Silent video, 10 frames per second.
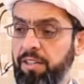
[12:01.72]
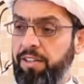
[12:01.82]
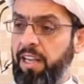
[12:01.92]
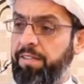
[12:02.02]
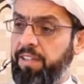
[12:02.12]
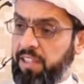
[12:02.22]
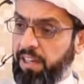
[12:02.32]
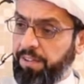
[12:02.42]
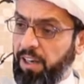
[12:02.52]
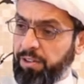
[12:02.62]
Zevk
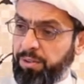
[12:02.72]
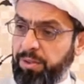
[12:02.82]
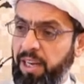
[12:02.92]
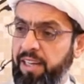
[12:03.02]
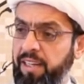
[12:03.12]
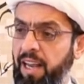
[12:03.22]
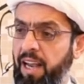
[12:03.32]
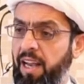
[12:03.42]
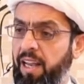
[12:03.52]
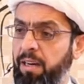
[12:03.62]
sefa
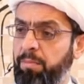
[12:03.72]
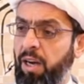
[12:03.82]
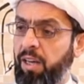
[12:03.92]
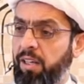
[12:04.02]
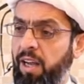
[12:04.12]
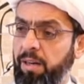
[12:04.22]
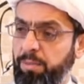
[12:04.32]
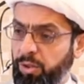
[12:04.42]
sürenler, bağlar,